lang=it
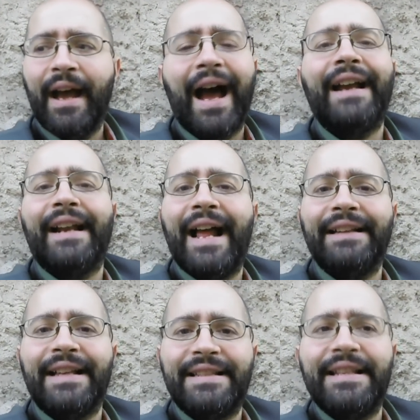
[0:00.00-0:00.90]

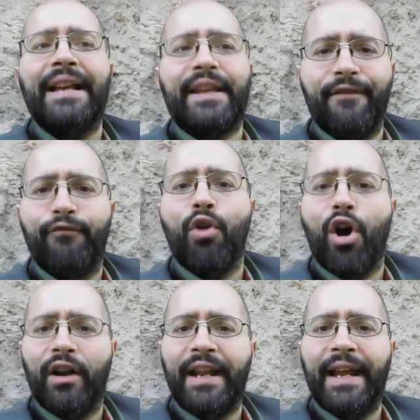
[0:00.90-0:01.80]
aggrada sia chi
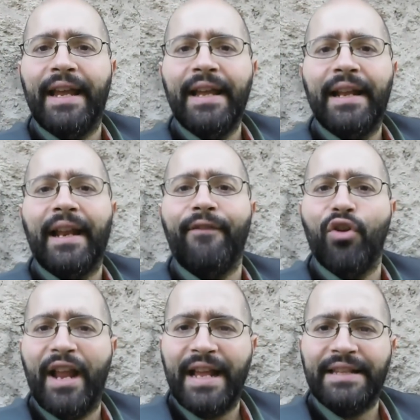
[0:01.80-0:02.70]
vuole la
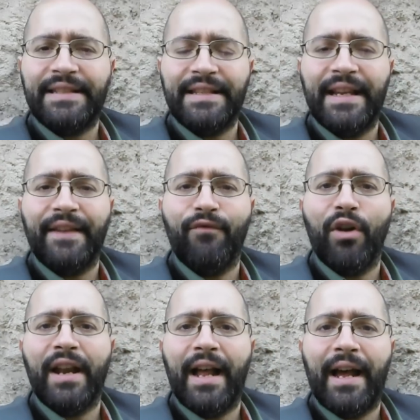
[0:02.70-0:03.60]
violenza, sia chi
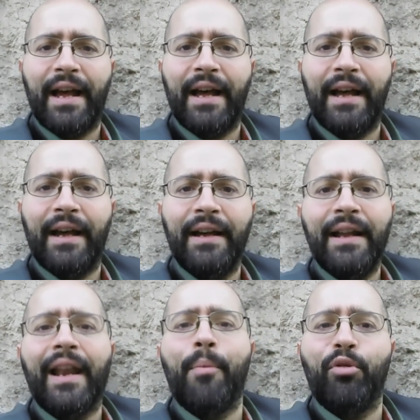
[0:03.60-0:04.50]
vuole la,
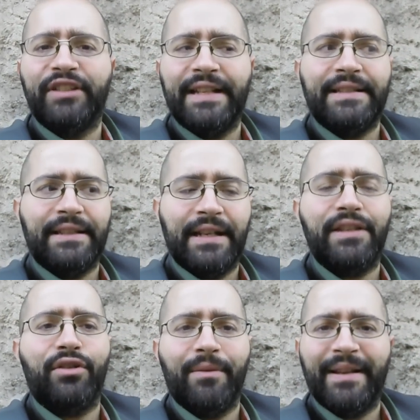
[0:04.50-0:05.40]
la potenza
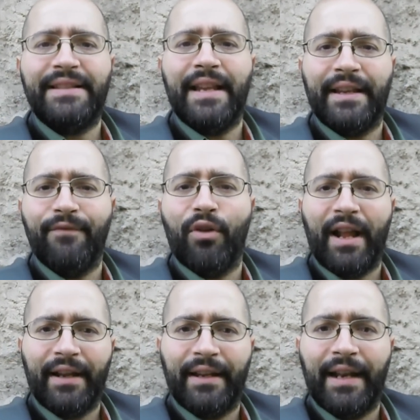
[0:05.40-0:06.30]
dell'azione, ma sia chi vuole
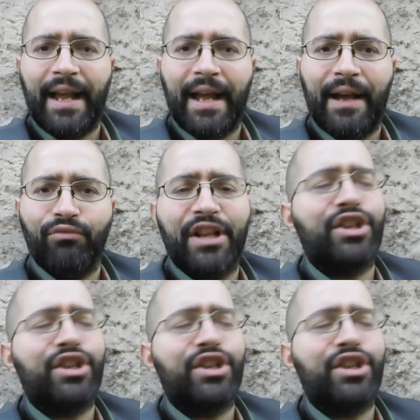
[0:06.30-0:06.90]
anche la, una